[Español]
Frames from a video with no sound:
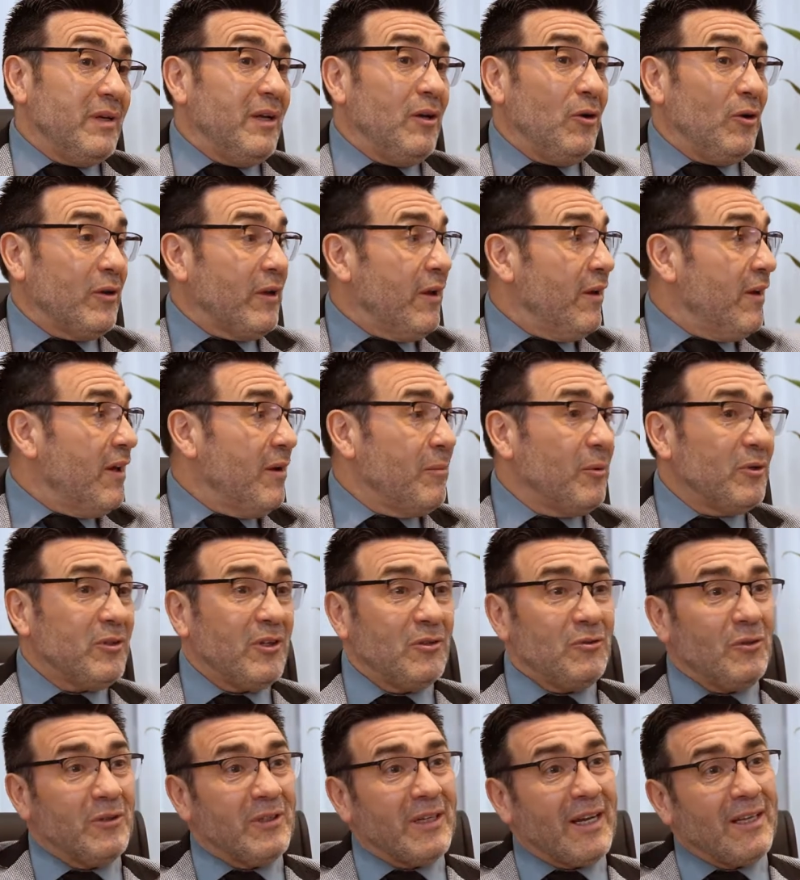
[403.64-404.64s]
lo que hablábamos
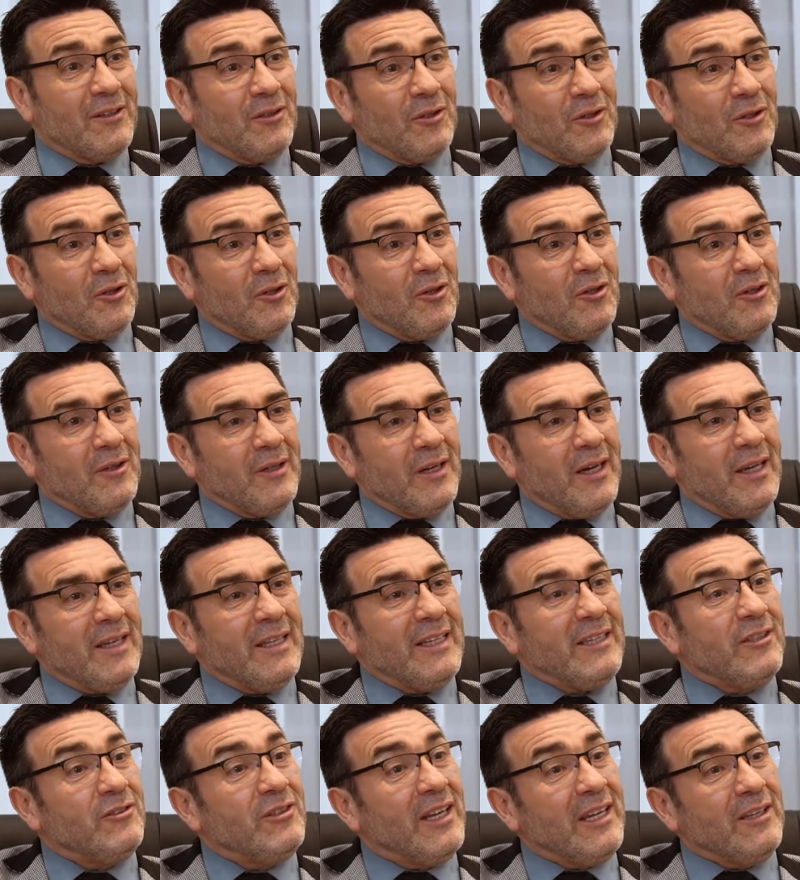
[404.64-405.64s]
hace un rato, ¿no? El
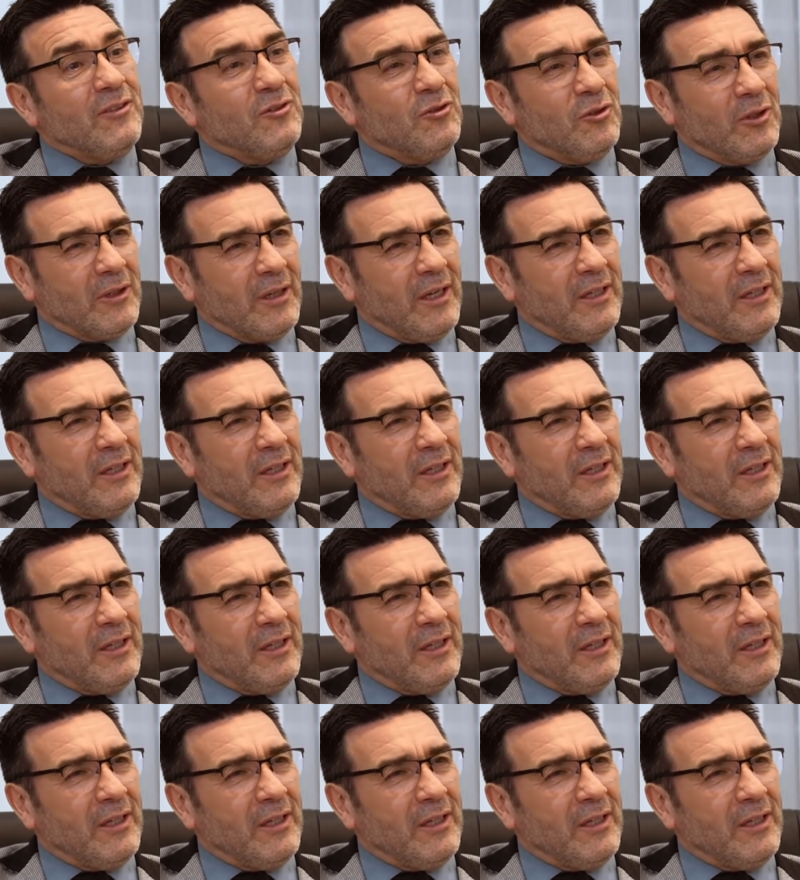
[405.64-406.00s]
disenso,